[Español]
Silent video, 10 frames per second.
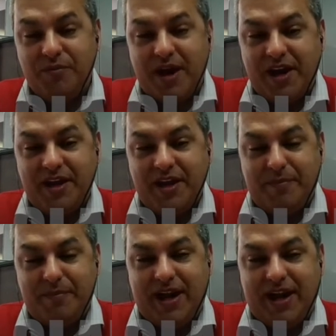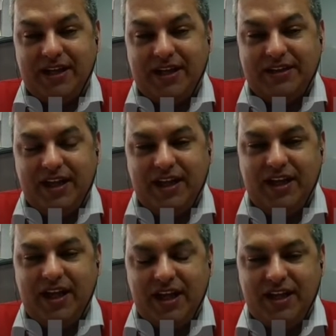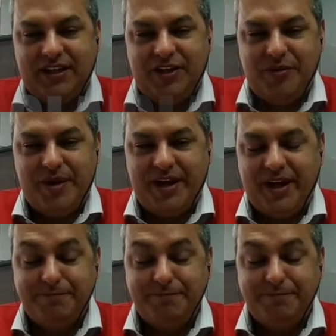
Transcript: Manager para Alcatel en Latinoamérica.